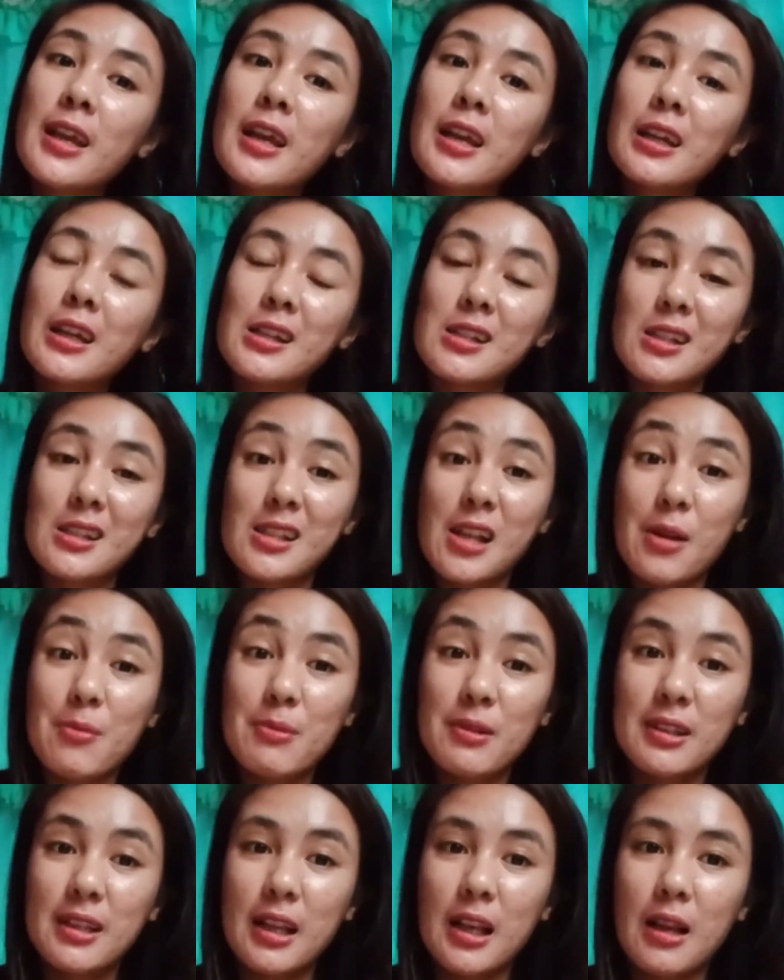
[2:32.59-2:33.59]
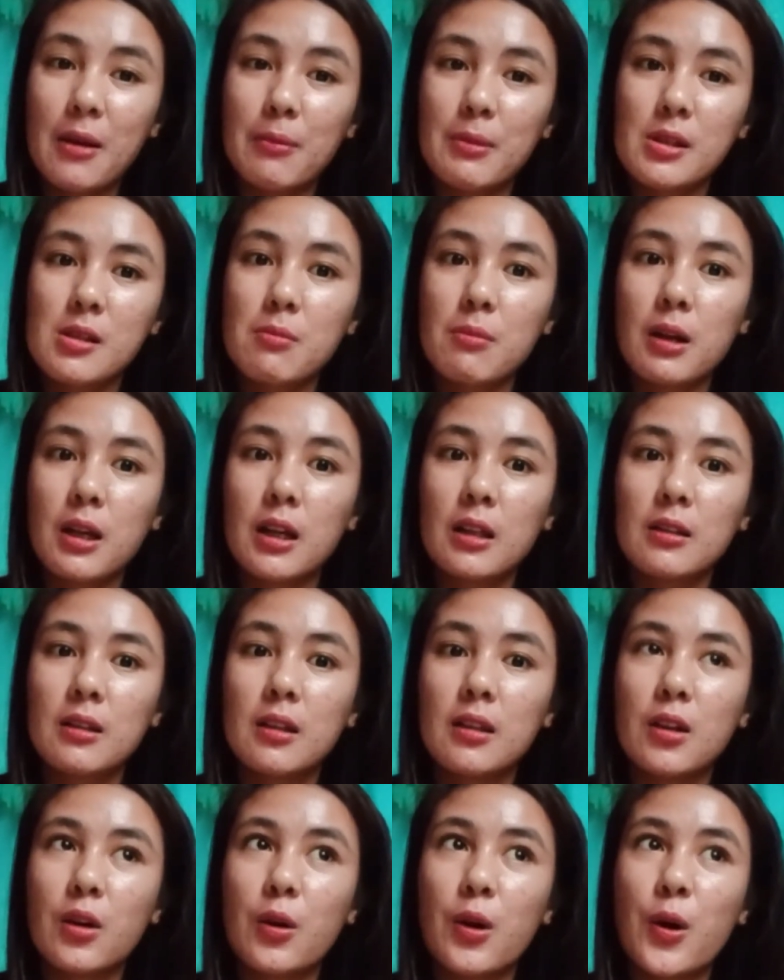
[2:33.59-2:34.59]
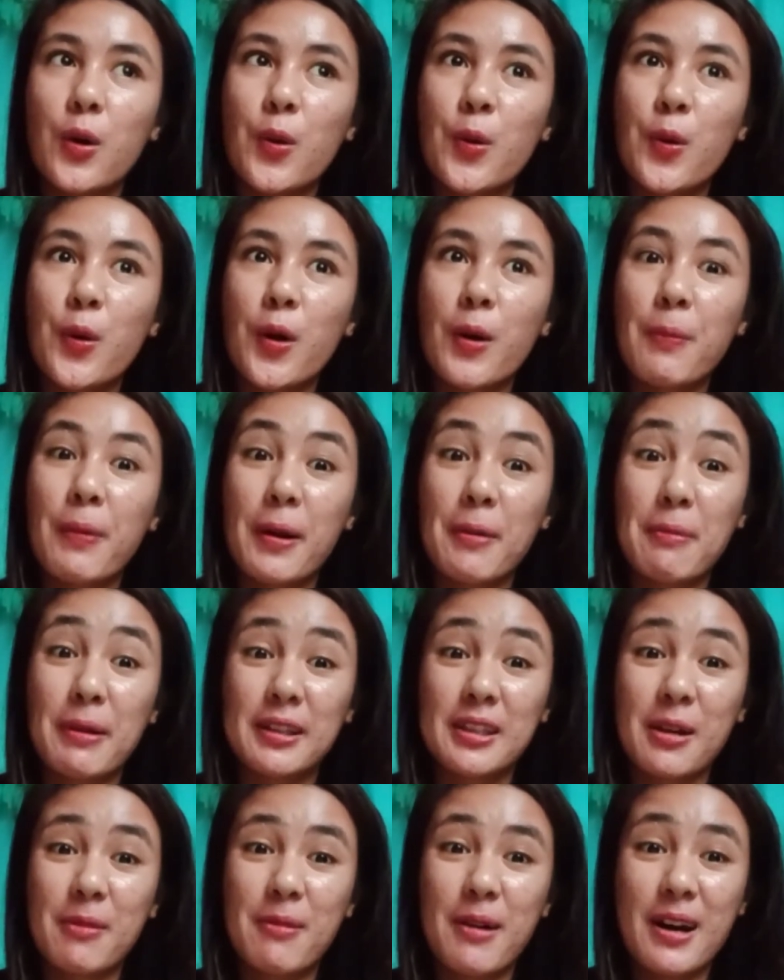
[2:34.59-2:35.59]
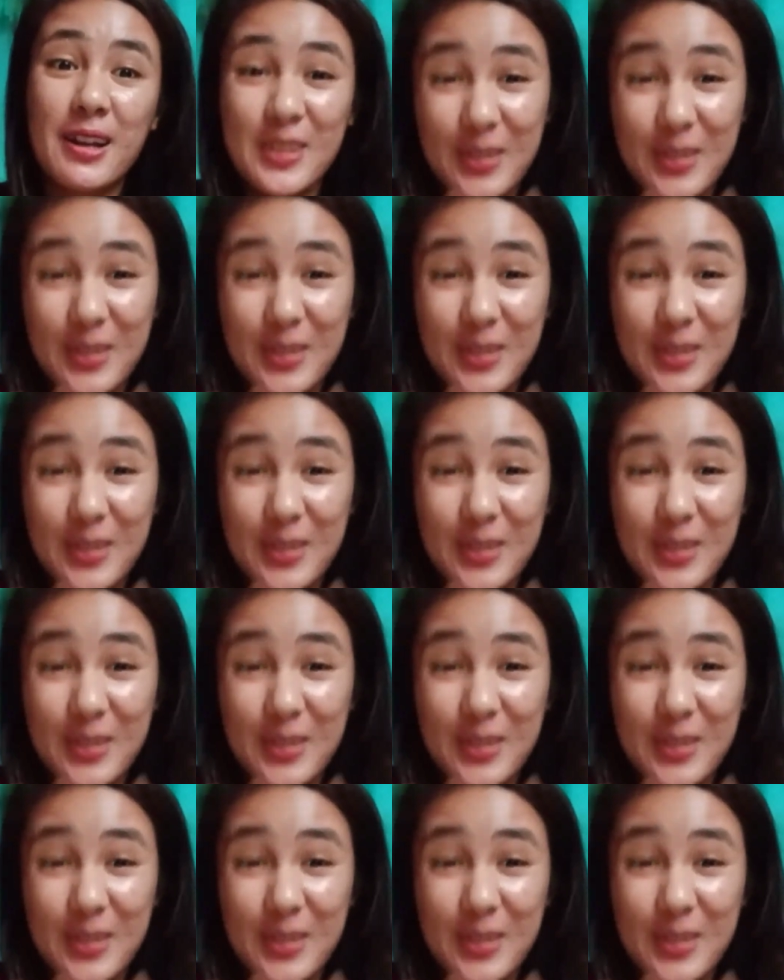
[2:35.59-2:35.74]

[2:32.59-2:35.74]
Kasi sabi nila, mas maganda daw ako kapag mataba.